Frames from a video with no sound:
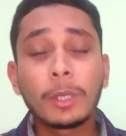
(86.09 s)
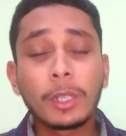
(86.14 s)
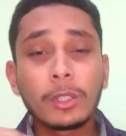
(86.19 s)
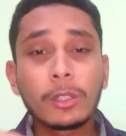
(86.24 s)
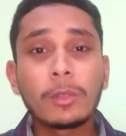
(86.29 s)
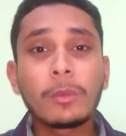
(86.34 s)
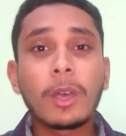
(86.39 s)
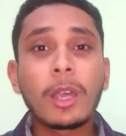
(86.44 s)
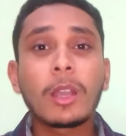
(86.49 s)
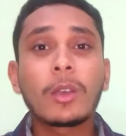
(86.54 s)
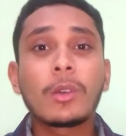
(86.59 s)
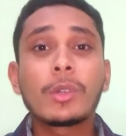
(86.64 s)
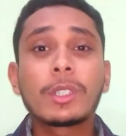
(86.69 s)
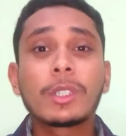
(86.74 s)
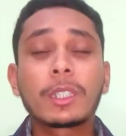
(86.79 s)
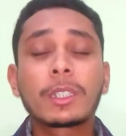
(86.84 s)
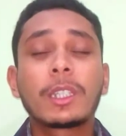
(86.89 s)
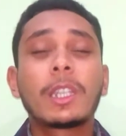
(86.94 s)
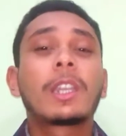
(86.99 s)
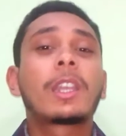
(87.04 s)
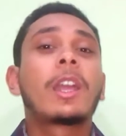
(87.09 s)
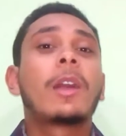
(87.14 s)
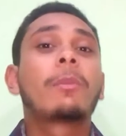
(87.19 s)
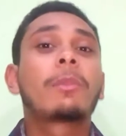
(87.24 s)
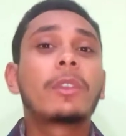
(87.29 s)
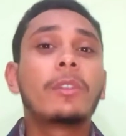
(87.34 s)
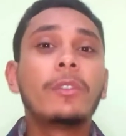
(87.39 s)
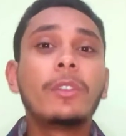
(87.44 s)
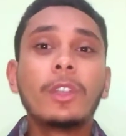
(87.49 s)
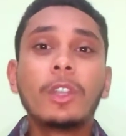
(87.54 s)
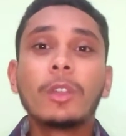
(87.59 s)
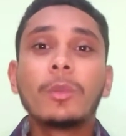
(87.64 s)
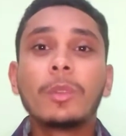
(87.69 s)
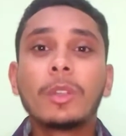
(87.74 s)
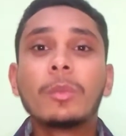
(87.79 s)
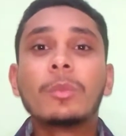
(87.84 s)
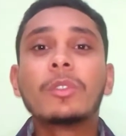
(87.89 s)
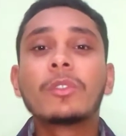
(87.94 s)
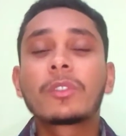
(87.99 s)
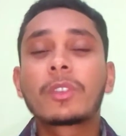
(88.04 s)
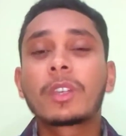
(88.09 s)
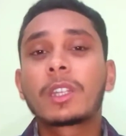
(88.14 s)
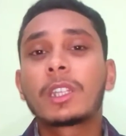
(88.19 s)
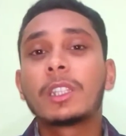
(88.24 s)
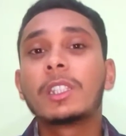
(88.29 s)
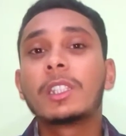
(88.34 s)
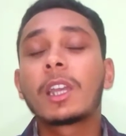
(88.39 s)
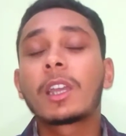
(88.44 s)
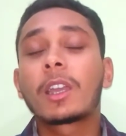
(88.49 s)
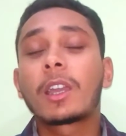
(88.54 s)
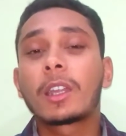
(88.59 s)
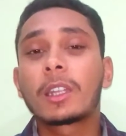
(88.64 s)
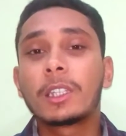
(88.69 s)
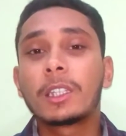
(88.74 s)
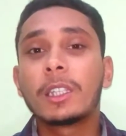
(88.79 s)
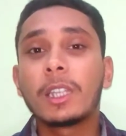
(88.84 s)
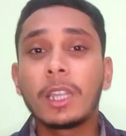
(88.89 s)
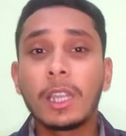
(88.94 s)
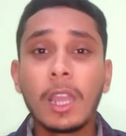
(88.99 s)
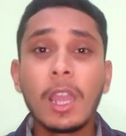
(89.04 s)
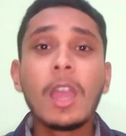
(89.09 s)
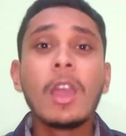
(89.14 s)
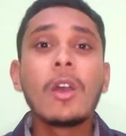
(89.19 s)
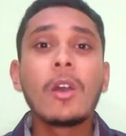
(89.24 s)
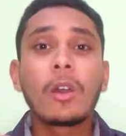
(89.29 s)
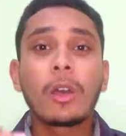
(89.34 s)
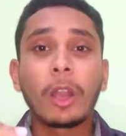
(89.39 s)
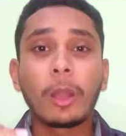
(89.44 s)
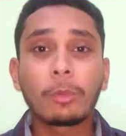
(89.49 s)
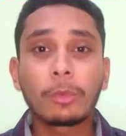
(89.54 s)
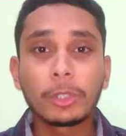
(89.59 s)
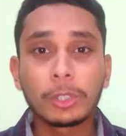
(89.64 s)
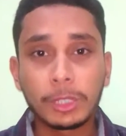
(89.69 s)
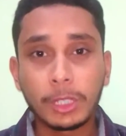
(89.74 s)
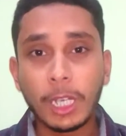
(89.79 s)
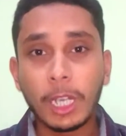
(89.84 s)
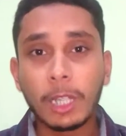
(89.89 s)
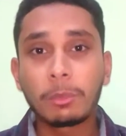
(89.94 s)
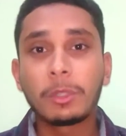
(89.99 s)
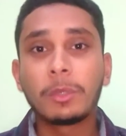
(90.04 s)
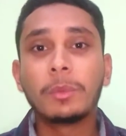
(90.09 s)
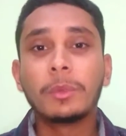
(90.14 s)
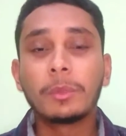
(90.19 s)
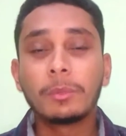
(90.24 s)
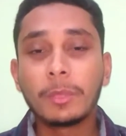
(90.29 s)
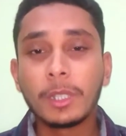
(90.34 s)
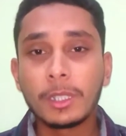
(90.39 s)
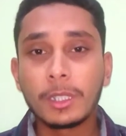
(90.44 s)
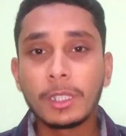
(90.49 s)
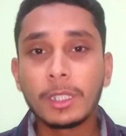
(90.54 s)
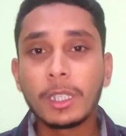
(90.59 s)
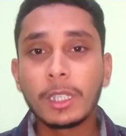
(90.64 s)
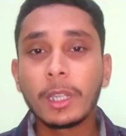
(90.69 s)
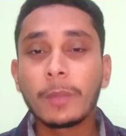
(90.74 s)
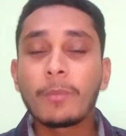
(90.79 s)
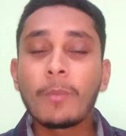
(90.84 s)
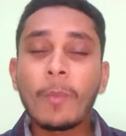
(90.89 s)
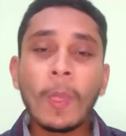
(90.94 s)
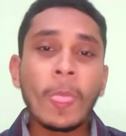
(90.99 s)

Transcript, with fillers: फिर दोबारा हो सकता है कि आपकी वीडियो भी रिमूव कर दी जाए कर दी जाए और आपको स्ट्राइक भी भेज दी जाए